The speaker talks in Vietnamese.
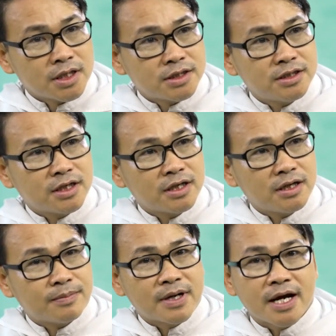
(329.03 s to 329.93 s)
Trường
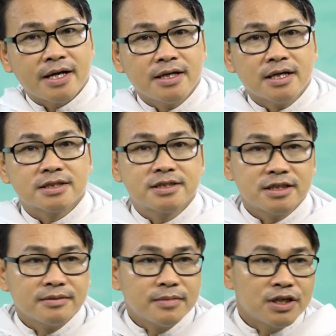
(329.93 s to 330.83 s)
hợp này được
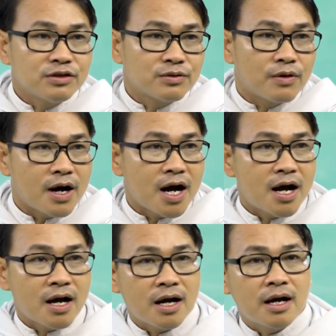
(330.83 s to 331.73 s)
chứng minh
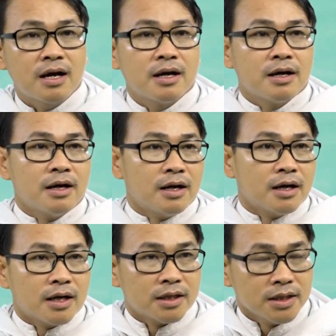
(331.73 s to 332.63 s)
qua
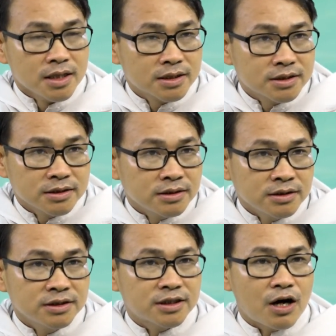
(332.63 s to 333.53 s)
Đức
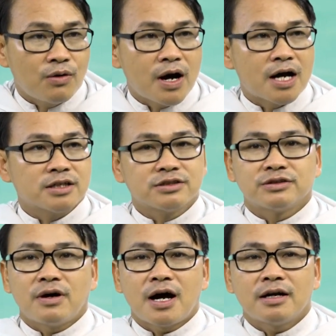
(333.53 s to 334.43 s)
Giáo hoàng
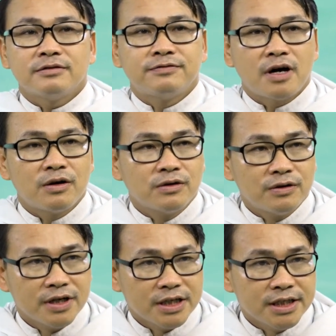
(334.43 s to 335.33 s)
Gioan
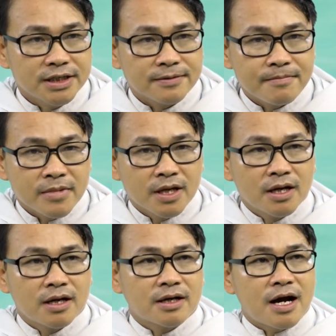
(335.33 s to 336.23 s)
Phaolô đệ nhị.
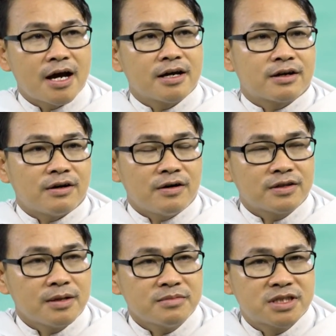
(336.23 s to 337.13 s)
Ngài có
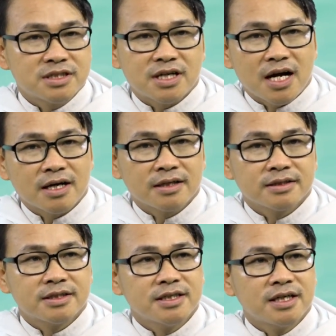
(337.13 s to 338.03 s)
tâm sự rằng
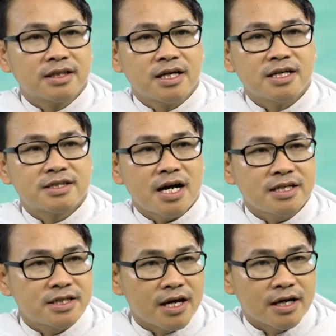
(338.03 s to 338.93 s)
từ thời
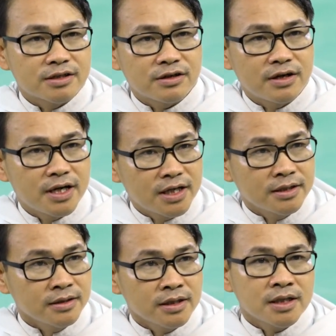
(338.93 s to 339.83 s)
trai trẻ cho
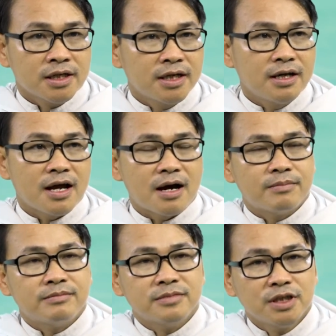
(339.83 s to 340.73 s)
đến khi
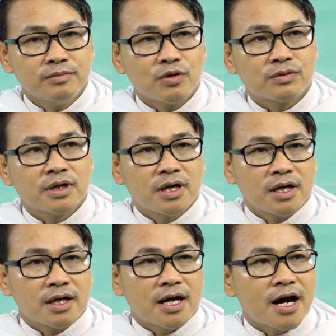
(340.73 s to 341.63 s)
làm linh mục,
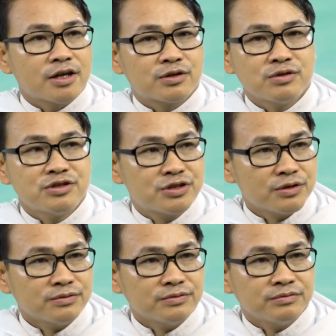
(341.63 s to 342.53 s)
Ngài tôn
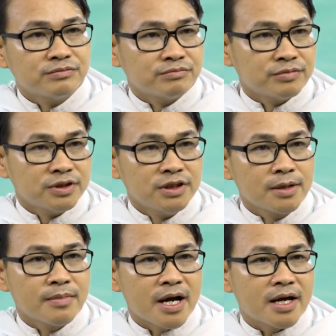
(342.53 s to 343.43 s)
sùng
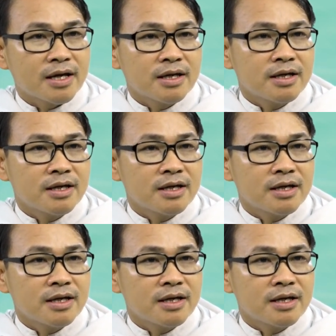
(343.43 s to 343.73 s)
Đức Mẹ